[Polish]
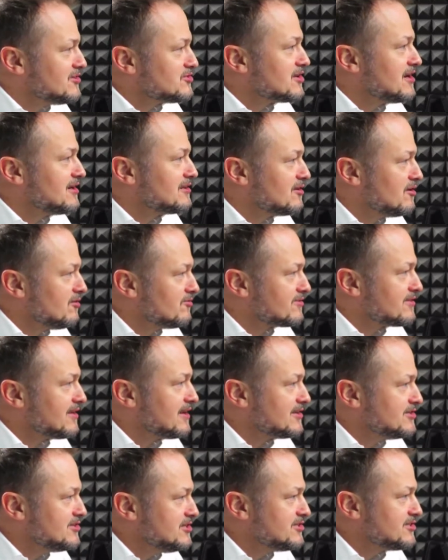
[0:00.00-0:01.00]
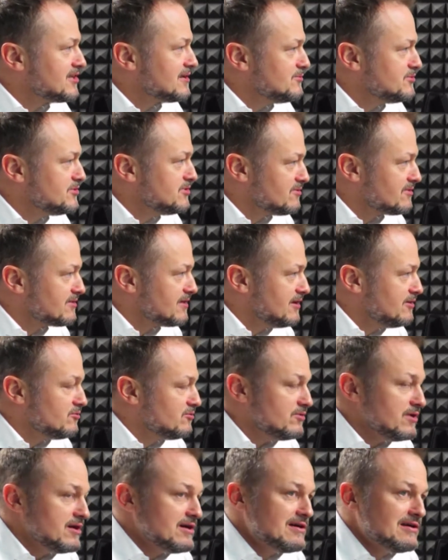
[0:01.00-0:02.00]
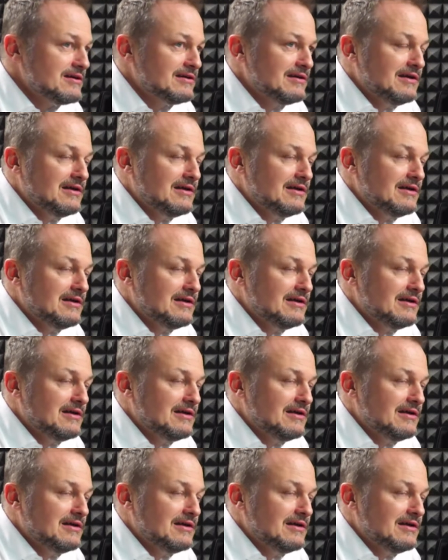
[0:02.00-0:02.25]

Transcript: handlowca gdzieś tam się znajduje,